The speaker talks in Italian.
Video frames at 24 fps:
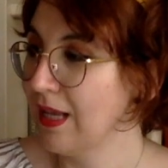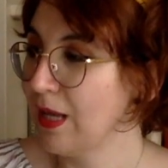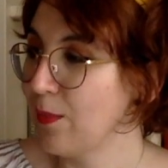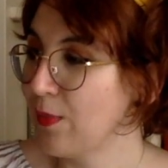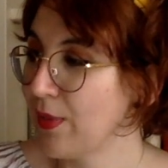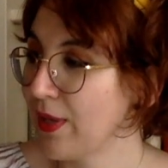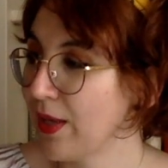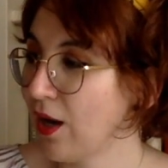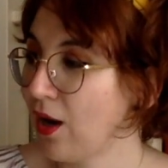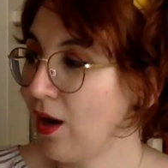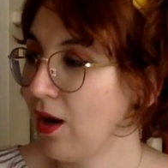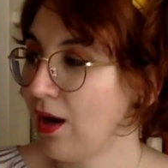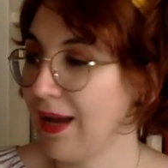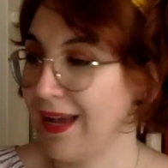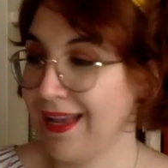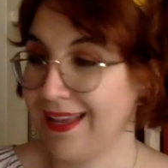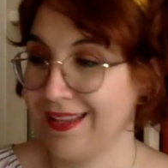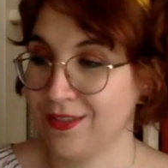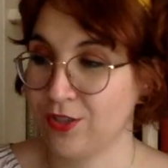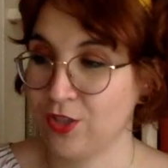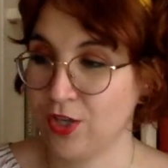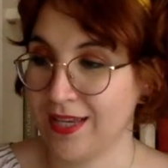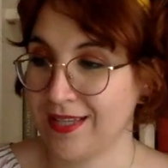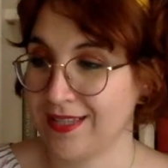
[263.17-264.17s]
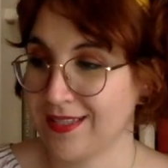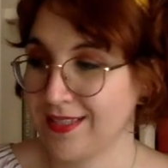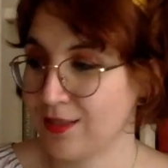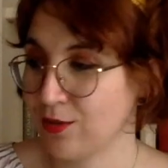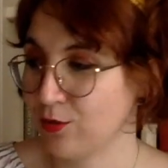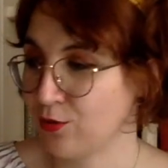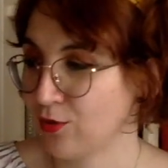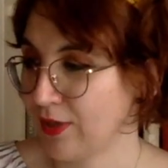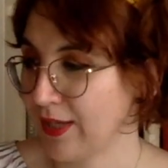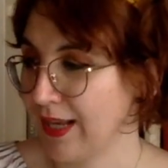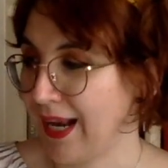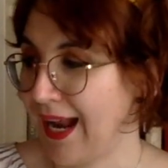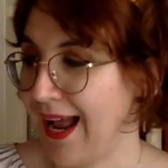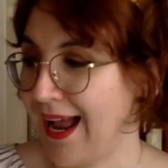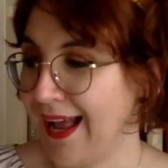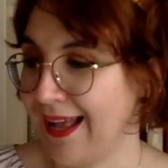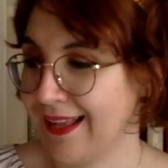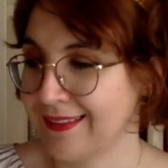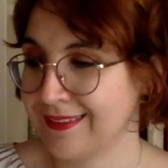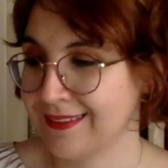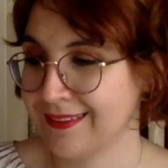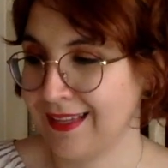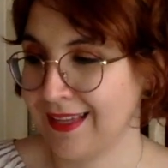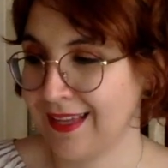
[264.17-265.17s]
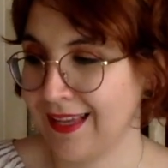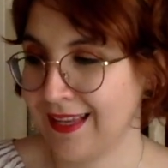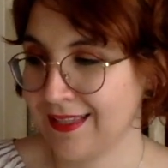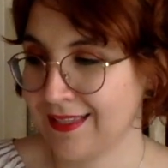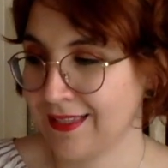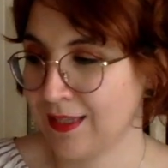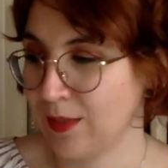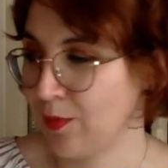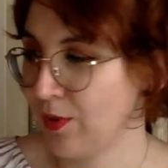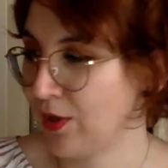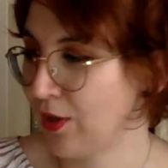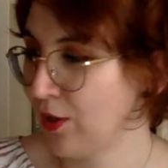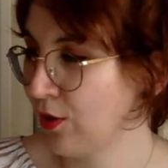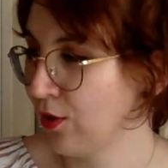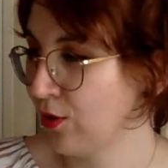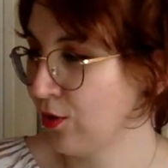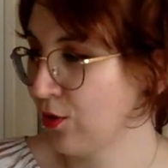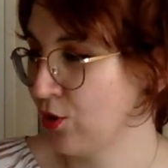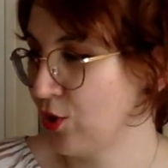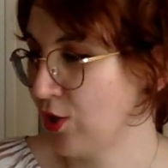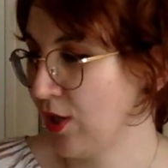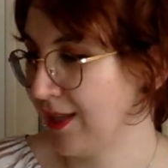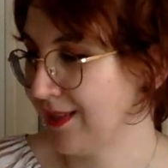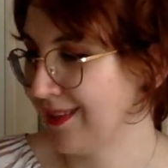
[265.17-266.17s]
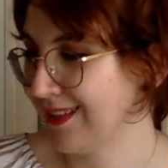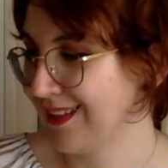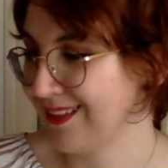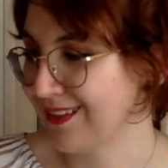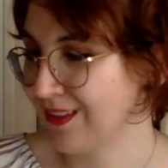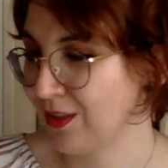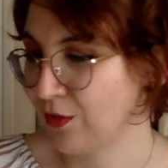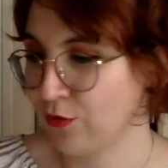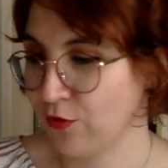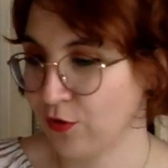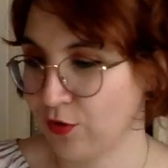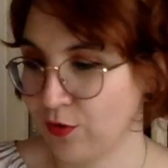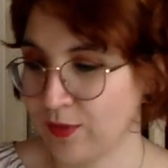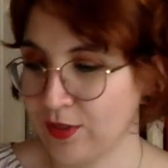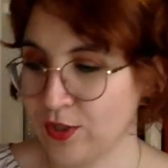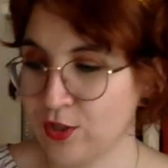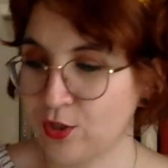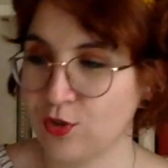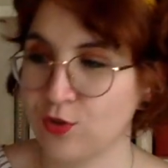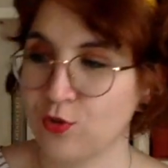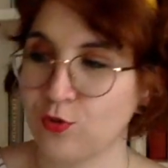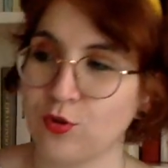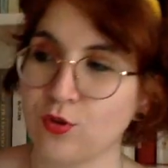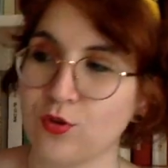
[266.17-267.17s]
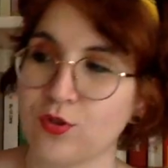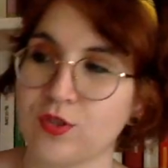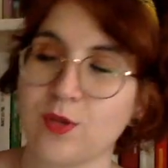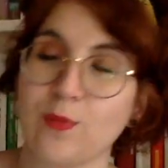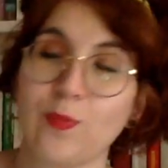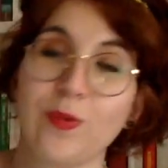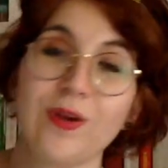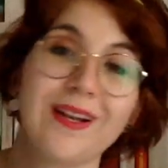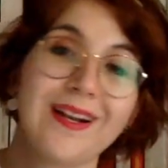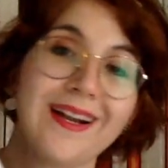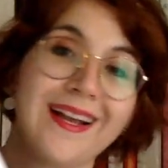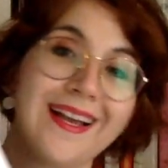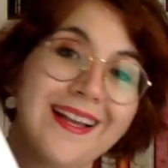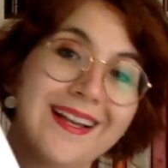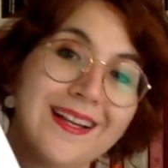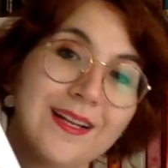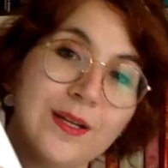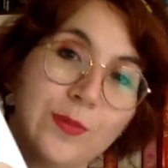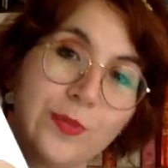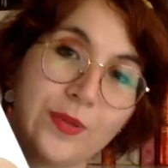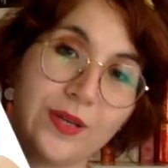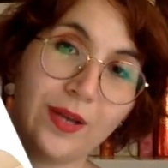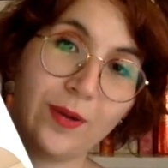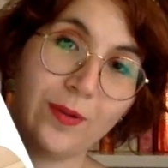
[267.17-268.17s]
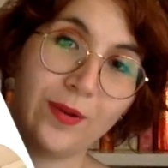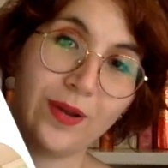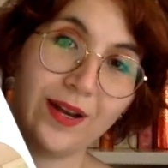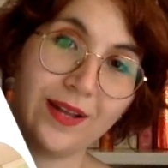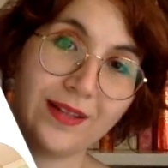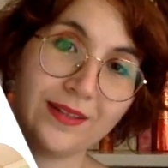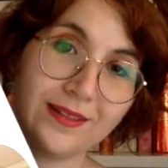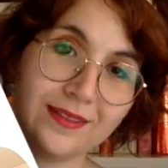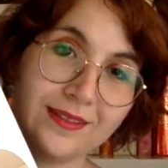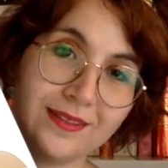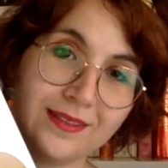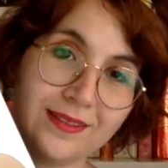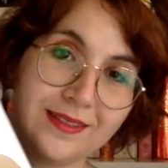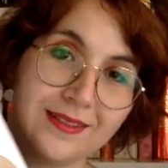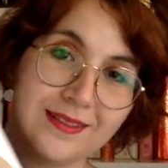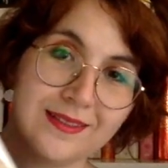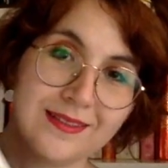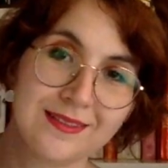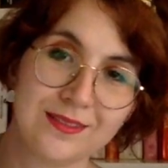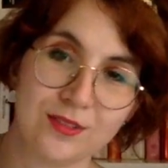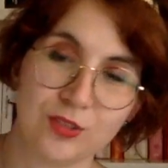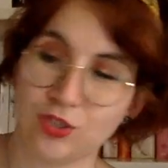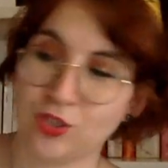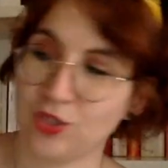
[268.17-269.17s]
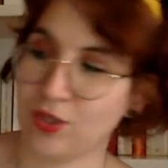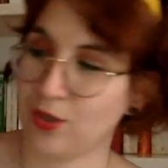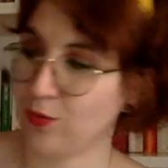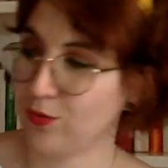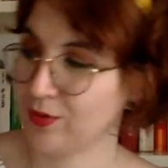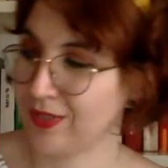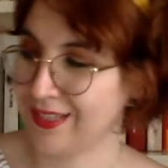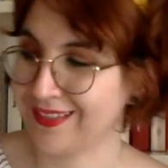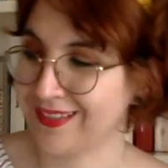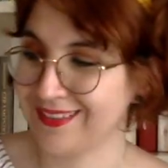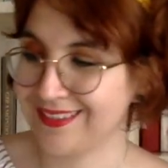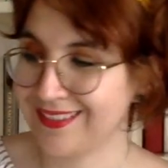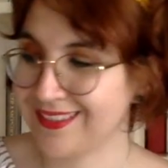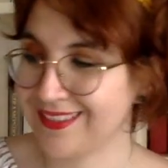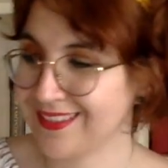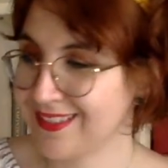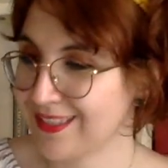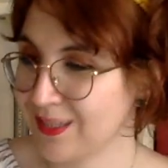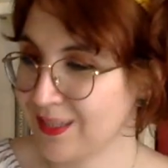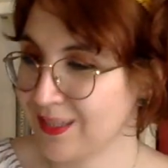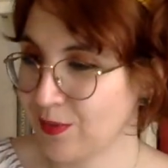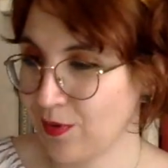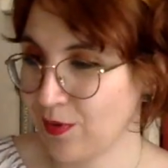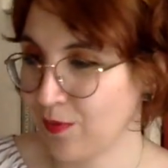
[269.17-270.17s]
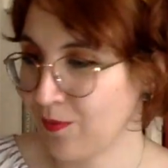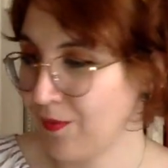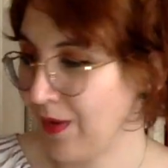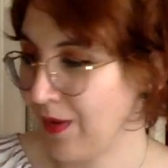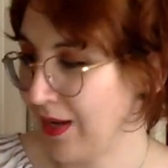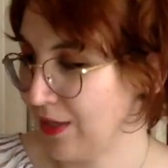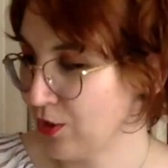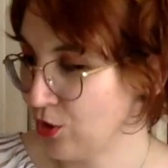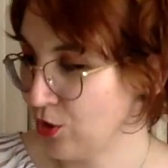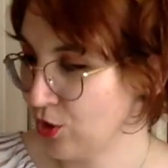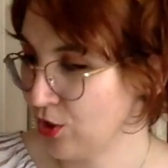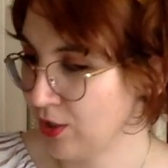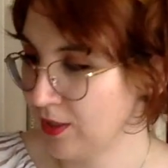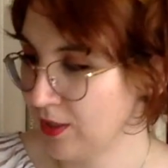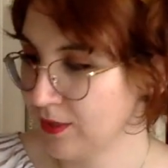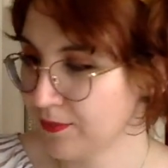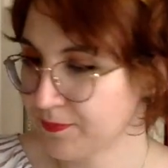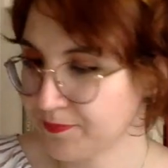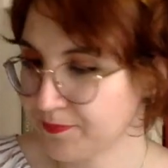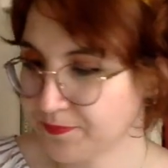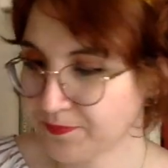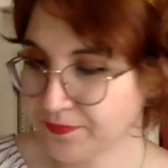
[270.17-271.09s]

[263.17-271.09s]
però eh, cioè, è scritto grande, mi ricordo c'erano tante informazioni curiose, poi era carino perché guardate, cioè, c'erano tantissime immagini